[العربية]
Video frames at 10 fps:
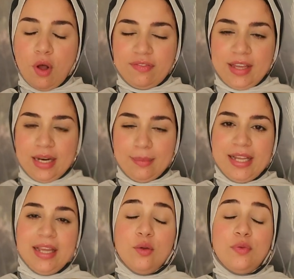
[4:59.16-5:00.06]
وقفه هنا
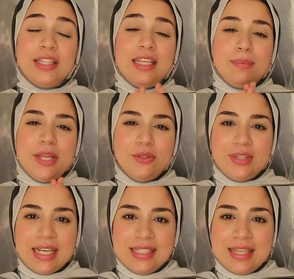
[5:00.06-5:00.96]
بقى لانه في وقت البريود
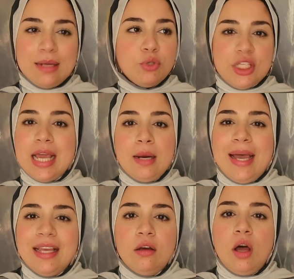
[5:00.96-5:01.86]
تحديدا بصي انا معاكي